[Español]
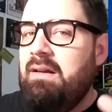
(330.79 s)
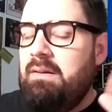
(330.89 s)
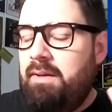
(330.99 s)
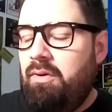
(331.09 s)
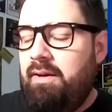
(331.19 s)

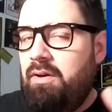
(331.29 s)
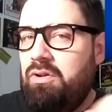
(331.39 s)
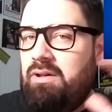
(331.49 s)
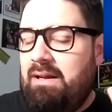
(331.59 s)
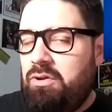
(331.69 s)
Pero bueno, el
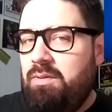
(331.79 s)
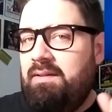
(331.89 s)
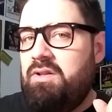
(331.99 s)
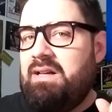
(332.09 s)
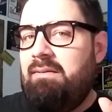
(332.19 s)
otro día lo estuve
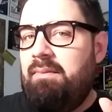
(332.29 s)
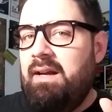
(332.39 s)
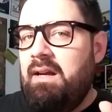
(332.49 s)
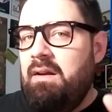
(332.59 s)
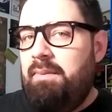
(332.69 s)
viendo en Sálvame.
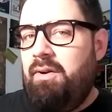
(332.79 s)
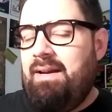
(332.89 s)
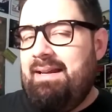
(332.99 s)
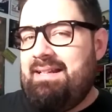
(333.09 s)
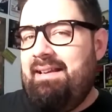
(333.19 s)
Pero
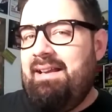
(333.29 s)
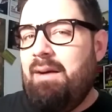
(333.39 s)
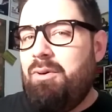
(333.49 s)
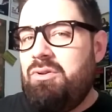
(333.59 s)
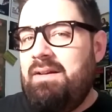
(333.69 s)
que se le dé la
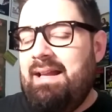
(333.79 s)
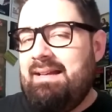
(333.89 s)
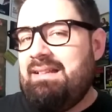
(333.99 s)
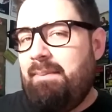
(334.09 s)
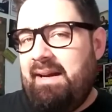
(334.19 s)
oportunidad a
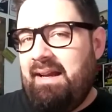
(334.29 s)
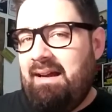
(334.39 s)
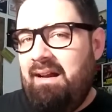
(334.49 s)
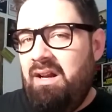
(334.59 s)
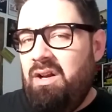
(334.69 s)
esta
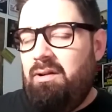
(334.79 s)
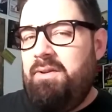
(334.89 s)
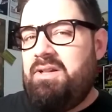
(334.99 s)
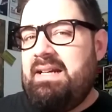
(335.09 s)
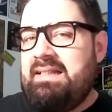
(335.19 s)
pareja
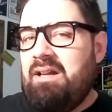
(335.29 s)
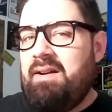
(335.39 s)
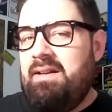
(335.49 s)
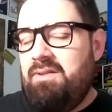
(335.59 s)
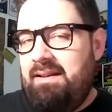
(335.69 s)
cuando se han estado
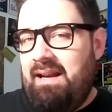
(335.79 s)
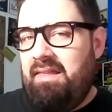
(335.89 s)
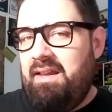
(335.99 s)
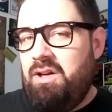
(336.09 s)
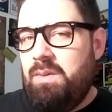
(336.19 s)
riendo de
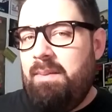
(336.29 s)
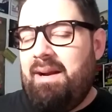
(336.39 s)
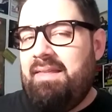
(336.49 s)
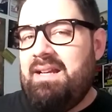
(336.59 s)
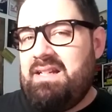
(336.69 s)
Telecinco me
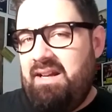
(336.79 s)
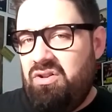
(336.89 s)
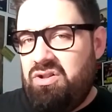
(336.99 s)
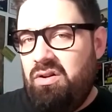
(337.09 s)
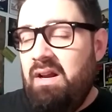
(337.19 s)
parece
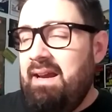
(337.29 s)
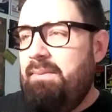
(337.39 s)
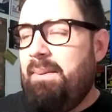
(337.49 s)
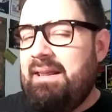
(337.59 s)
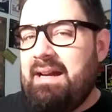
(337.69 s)
asqueroso. Y me
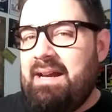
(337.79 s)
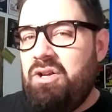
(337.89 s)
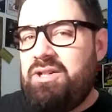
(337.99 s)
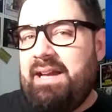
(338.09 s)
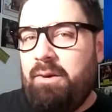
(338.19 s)
parece
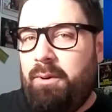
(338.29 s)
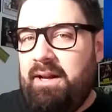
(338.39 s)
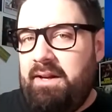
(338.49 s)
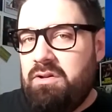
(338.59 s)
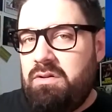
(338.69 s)
asqueroso ya no por
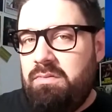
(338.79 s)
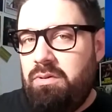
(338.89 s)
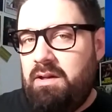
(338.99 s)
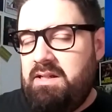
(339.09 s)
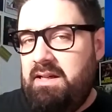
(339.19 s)
ellos,
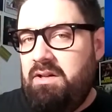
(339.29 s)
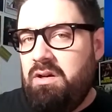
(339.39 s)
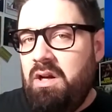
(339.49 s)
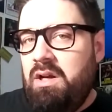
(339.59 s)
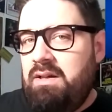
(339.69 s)
porque si ellos
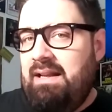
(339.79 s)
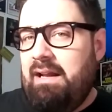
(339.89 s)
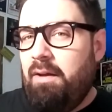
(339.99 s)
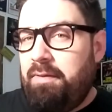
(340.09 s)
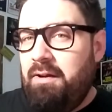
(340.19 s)
le dan
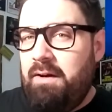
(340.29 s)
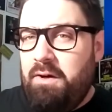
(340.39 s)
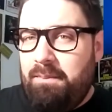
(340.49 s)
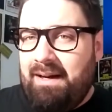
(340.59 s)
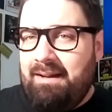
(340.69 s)
la opción es
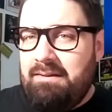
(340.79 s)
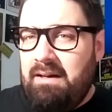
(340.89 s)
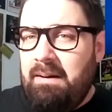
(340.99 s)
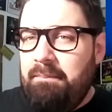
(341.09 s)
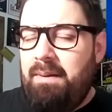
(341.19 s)
normal que
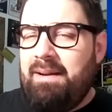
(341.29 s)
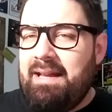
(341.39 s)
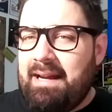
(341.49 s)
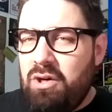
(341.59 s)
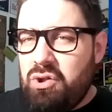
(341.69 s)
entren. Me parece
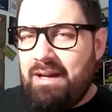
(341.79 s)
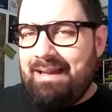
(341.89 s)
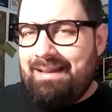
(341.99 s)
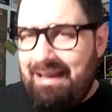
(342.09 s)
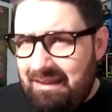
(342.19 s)
asqueroso que
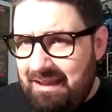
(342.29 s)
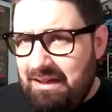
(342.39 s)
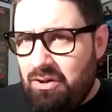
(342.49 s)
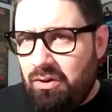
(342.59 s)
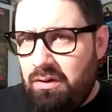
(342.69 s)

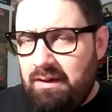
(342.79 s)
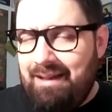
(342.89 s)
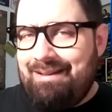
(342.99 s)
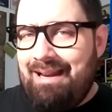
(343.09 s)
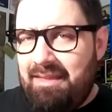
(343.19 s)
Telecinco, que
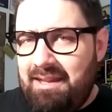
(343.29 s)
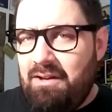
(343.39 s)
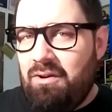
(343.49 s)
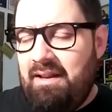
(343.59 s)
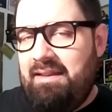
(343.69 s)

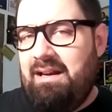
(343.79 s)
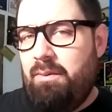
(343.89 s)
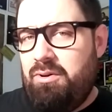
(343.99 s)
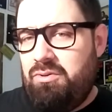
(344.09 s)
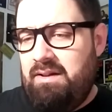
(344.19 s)
Telecinco les dé la
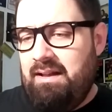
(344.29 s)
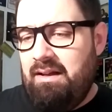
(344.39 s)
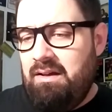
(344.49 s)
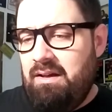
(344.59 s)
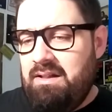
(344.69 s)

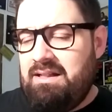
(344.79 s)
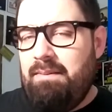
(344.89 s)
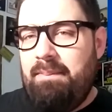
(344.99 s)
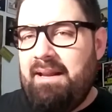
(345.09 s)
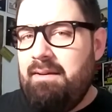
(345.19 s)
oportunidad. Es que
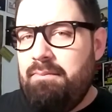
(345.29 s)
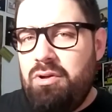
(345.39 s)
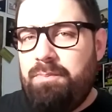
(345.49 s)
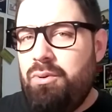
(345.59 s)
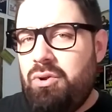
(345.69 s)
me parece
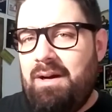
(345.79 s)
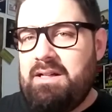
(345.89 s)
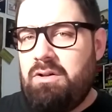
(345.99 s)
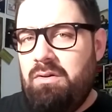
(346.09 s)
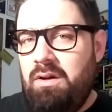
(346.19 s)
muy puto
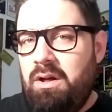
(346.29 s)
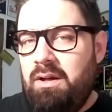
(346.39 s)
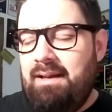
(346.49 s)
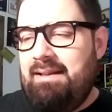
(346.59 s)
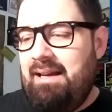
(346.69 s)
asco
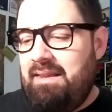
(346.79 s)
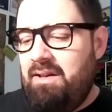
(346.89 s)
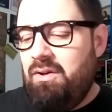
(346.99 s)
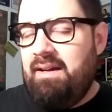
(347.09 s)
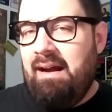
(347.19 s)
que
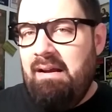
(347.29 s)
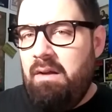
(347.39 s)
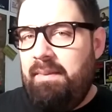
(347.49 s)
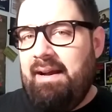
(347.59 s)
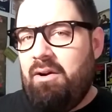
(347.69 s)
Telecinco diga,
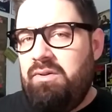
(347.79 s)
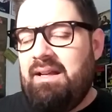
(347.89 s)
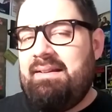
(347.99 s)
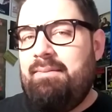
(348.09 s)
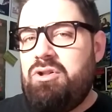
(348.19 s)
venga,
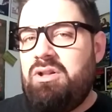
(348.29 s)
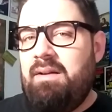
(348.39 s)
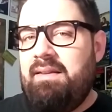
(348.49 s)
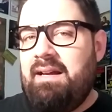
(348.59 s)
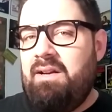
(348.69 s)
contratamos otra
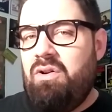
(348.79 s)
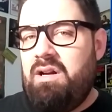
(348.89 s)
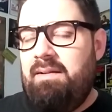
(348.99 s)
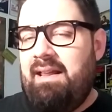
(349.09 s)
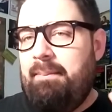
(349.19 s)
vez aquí con
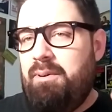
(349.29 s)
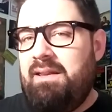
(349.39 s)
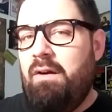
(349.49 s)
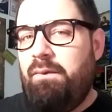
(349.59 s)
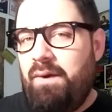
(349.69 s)
Rivera después
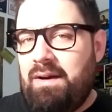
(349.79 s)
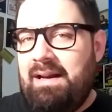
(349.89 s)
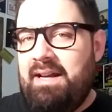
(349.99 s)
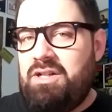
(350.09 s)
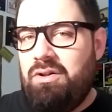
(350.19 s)
de los feos que
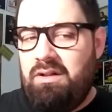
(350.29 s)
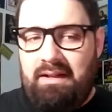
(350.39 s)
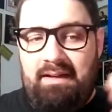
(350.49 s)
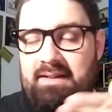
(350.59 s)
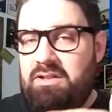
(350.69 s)
le ha hecho
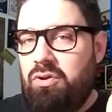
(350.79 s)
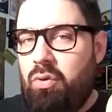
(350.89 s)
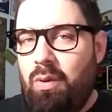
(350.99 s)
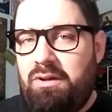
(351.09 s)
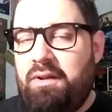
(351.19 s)
en estos
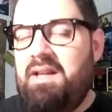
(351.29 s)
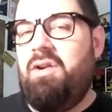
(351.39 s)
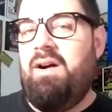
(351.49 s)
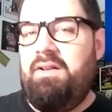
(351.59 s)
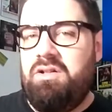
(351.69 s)
cuatro o
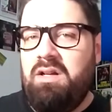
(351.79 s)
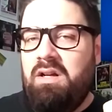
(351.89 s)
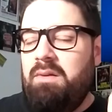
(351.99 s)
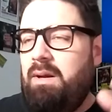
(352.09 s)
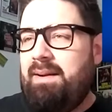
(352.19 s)
cinco años.
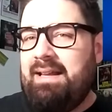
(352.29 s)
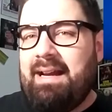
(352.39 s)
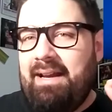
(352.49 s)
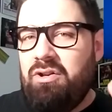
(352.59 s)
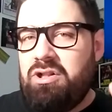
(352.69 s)
Me parece
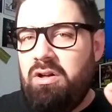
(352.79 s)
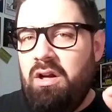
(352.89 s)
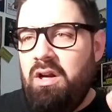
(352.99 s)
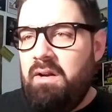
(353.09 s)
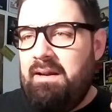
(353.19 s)
asqueroso
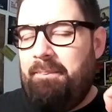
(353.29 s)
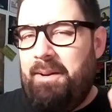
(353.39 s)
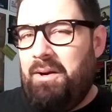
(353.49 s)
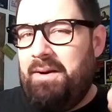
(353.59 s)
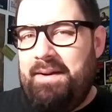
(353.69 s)
y
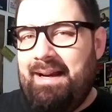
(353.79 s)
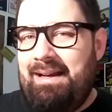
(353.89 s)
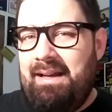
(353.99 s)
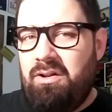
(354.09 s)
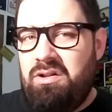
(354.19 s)
espero que no
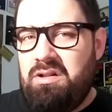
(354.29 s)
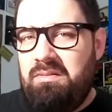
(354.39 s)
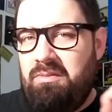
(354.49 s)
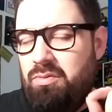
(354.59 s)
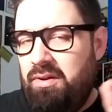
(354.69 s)
lleguen lejos.
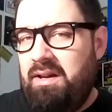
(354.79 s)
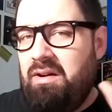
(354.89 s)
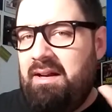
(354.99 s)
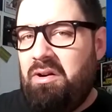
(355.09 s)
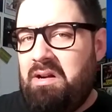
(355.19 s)
Como digo,
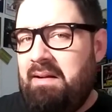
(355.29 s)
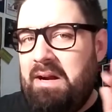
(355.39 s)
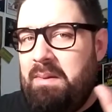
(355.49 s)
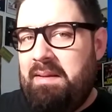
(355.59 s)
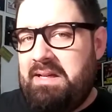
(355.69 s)
Kiko Rivera
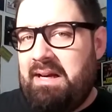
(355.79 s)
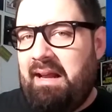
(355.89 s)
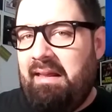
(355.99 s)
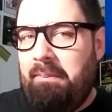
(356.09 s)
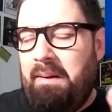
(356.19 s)
no me
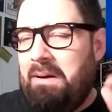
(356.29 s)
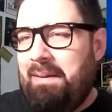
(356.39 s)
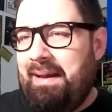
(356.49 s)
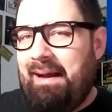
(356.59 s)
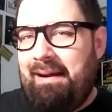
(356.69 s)
desagrada, pero no va
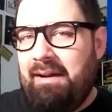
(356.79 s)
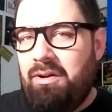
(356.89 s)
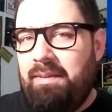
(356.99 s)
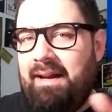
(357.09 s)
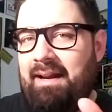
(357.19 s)
a llegar
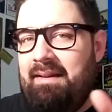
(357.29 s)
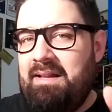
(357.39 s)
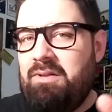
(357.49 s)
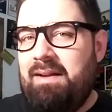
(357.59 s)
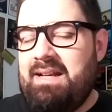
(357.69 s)
lejos. que,
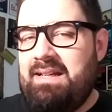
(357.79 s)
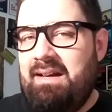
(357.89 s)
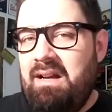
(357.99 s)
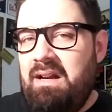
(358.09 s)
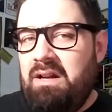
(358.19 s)
estos van a
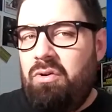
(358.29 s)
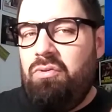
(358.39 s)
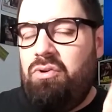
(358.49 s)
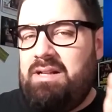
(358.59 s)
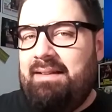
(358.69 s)
ser
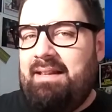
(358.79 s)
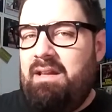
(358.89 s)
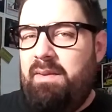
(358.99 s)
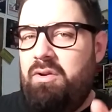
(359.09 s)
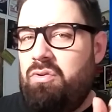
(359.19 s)
concursantes
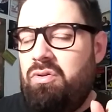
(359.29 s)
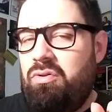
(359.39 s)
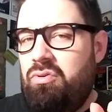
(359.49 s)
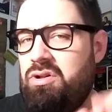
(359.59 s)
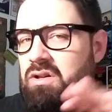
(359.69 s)
de medio
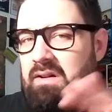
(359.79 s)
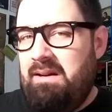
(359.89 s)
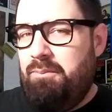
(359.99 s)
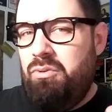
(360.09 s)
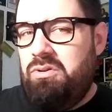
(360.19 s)
concurso
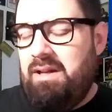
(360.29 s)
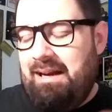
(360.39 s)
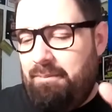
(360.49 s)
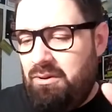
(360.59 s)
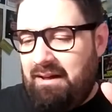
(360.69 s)
y punto y a la puta